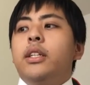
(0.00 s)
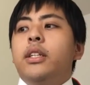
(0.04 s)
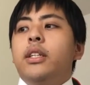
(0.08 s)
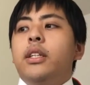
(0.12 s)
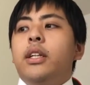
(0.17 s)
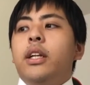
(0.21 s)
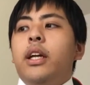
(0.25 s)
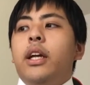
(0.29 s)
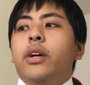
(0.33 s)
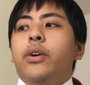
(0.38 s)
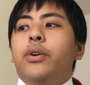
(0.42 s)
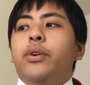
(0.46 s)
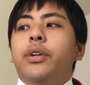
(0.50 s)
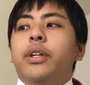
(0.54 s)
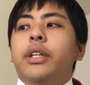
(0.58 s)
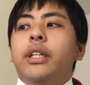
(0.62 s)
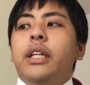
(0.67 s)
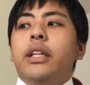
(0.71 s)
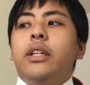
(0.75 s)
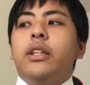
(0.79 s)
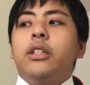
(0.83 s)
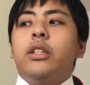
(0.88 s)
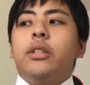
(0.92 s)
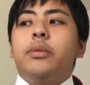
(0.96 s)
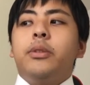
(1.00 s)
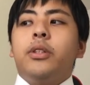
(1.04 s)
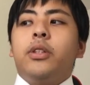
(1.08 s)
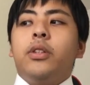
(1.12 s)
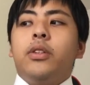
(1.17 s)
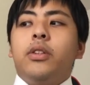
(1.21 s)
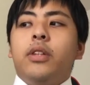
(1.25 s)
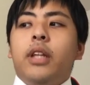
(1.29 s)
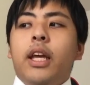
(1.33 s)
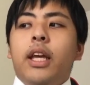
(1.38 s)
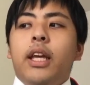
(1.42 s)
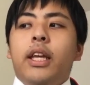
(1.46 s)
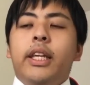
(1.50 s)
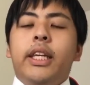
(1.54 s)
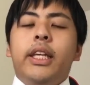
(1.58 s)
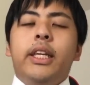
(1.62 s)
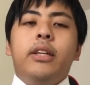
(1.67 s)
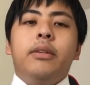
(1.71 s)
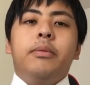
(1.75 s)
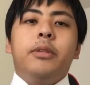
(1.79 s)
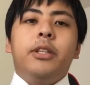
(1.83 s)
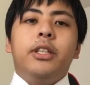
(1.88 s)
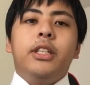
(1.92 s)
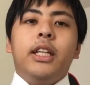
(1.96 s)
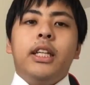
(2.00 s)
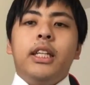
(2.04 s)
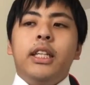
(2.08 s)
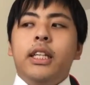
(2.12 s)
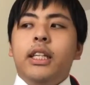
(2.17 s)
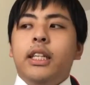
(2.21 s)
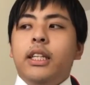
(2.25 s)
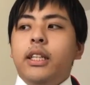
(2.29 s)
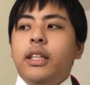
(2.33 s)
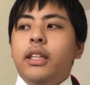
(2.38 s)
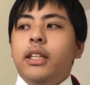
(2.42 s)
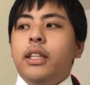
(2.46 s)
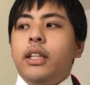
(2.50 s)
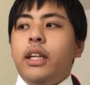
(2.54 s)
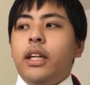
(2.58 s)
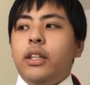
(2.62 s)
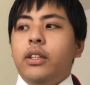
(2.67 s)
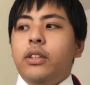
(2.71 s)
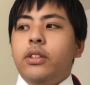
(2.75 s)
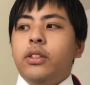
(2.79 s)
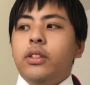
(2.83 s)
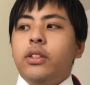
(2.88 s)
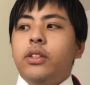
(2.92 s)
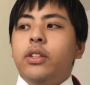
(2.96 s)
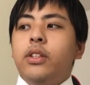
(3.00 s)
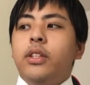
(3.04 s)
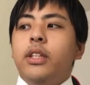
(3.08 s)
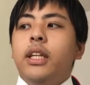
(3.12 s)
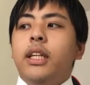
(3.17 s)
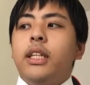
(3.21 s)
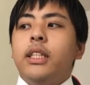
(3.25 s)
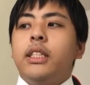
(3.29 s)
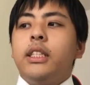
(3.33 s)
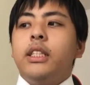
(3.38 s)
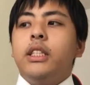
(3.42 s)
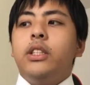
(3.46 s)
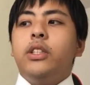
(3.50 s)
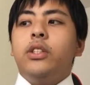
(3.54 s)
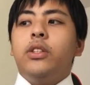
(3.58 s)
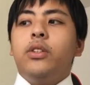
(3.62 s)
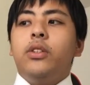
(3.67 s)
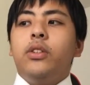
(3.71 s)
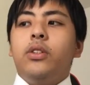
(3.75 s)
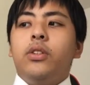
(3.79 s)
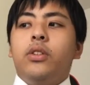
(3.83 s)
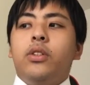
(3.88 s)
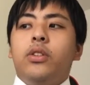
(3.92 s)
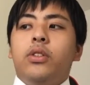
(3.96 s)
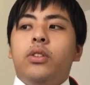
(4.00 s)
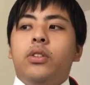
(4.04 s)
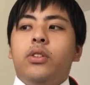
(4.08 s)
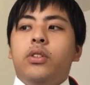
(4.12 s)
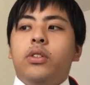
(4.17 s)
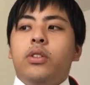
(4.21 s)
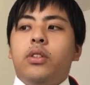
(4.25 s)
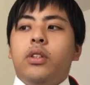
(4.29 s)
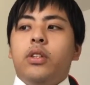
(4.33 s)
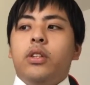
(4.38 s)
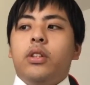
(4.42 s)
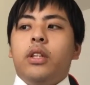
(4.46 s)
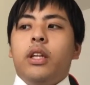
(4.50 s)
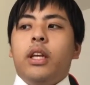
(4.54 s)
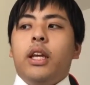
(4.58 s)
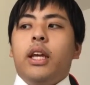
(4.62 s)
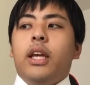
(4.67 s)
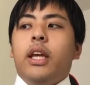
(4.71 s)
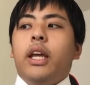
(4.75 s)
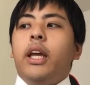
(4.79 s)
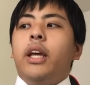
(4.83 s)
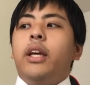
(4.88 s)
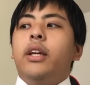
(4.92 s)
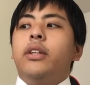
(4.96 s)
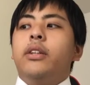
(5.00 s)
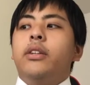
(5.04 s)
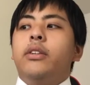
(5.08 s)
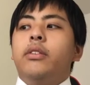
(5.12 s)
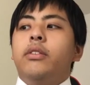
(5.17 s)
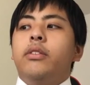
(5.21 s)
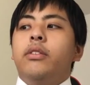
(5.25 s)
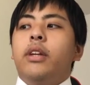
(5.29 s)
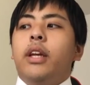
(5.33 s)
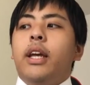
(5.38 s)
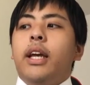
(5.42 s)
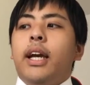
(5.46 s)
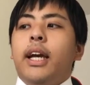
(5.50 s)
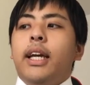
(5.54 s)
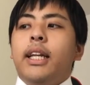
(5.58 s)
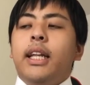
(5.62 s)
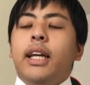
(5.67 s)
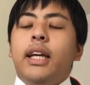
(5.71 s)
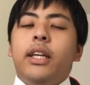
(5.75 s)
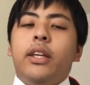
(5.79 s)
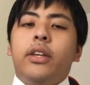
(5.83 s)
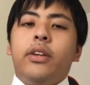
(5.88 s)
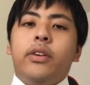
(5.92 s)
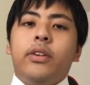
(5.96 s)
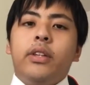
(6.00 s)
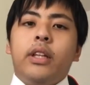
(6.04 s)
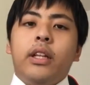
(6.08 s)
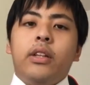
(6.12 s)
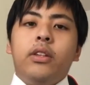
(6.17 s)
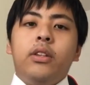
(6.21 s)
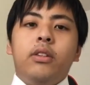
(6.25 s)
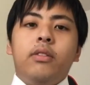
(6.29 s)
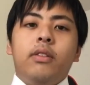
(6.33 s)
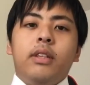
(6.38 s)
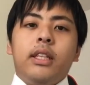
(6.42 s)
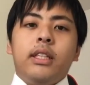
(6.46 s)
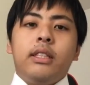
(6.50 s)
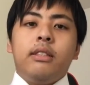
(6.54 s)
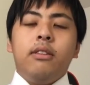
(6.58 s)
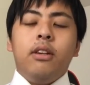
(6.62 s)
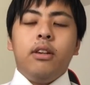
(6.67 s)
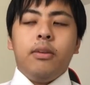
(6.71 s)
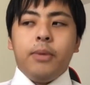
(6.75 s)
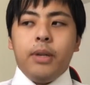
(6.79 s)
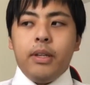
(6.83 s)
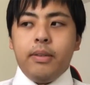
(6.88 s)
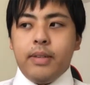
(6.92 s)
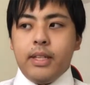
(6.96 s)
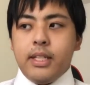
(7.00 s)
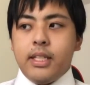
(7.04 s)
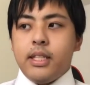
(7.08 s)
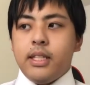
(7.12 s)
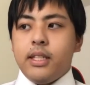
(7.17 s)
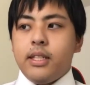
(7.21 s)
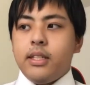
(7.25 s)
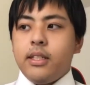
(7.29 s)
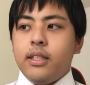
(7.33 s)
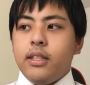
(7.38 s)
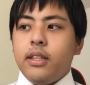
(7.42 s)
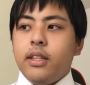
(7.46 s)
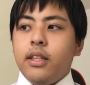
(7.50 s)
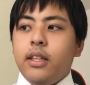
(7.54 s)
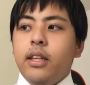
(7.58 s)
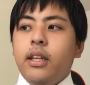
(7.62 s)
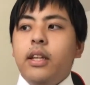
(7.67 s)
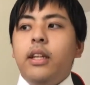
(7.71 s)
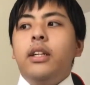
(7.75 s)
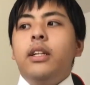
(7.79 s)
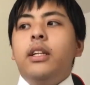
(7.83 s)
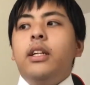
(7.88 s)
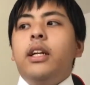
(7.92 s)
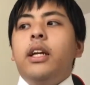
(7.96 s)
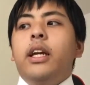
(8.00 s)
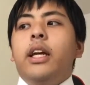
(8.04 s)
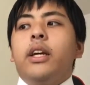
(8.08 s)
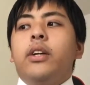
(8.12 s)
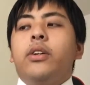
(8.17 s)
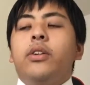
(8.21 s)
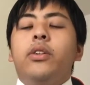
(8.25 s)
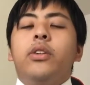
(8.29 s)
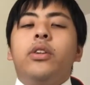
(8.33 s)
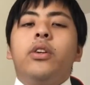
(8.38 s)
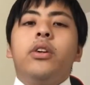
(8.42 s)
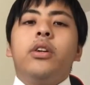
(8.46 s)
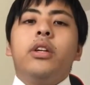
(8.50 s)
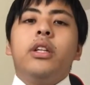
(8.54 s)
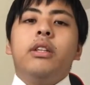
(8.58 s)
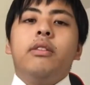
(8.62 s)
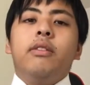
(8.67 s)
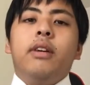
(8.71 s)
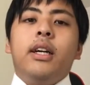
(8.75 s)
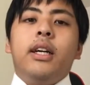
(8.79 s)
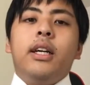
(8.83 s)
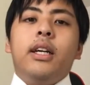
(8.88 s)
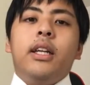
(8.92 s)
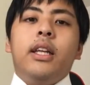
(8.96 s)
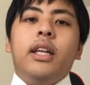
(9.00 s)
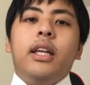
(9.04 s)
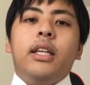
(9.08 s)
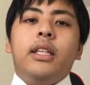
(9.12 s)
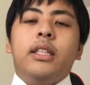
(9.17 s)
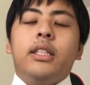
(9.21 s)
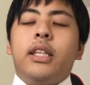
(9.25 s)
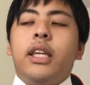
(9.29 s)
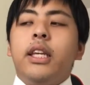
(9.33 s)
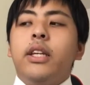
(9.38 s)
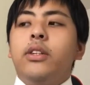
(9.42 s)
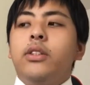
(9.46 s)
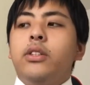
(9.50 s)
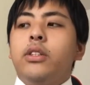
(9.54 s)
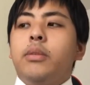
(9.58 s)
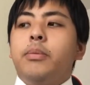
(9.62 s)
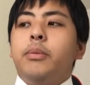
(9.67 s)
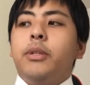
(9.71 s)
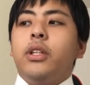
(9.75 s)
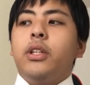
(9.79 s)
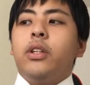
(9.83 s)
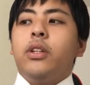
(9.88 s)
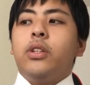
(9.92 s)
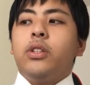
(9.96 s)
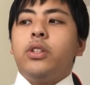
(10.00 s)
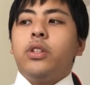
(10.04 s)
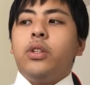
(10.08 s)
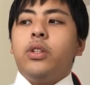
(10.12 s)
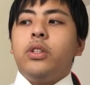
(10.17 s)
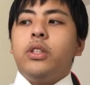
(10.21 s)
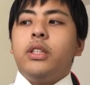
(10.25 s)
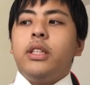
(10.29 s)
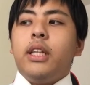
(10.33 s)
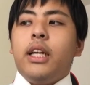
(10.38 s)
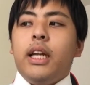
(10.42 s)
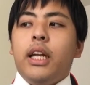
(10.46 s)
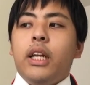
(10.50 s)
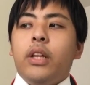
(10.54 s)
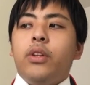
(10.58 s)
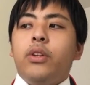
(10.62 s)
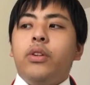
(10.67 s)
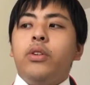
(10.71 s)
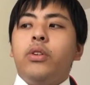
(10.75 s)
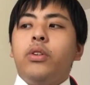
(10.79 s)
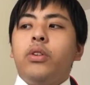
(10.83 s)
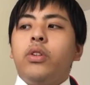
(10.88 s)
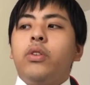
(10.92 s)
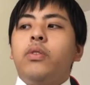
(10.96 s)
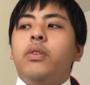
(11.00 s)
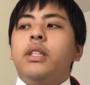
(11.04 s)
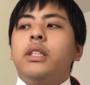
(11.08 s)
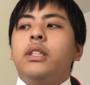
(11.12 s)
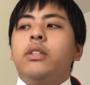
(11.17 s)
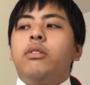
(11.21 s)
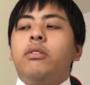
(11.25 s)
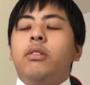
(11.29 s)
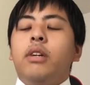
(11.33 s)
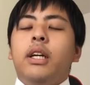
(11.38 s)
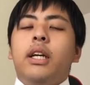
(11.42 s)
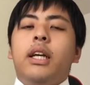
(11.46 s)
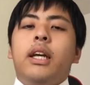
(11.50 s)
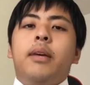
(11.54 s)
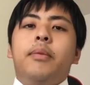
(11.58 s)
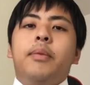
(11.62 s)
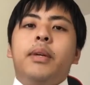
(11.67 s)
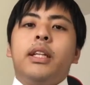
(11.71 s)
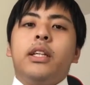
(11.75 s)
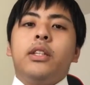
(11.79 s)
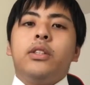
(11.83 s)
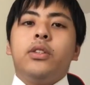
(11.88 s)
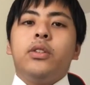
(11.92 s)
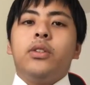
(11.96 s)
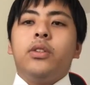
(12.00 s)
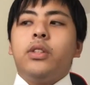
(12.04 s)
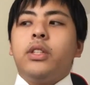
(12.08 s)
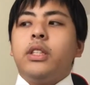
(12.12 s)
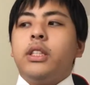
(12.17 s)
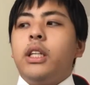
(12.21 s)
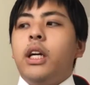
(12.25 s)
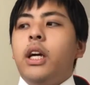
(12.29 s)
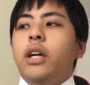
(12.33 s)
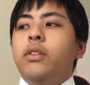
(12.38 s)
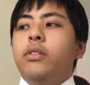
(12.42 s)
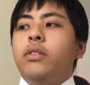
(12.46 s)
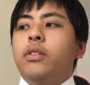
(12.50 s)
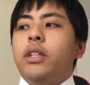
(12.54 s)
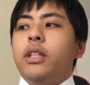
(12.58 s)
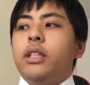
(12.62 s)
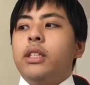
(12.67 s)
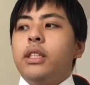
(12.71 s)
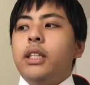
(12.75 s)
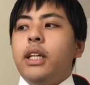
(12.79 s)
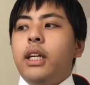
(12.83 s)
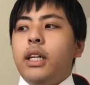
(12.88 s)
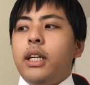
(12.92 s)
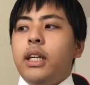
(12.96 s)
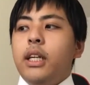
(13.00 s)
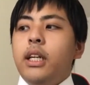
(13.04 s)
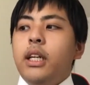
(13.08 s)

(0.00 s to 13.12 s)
え本気で臨むことでいい思い出になる、そんな心情を、え描いた曲だと私は思います。えこの曲には、え好きこそものの上手なれという言葉とは、えまたちょっと違うのですが、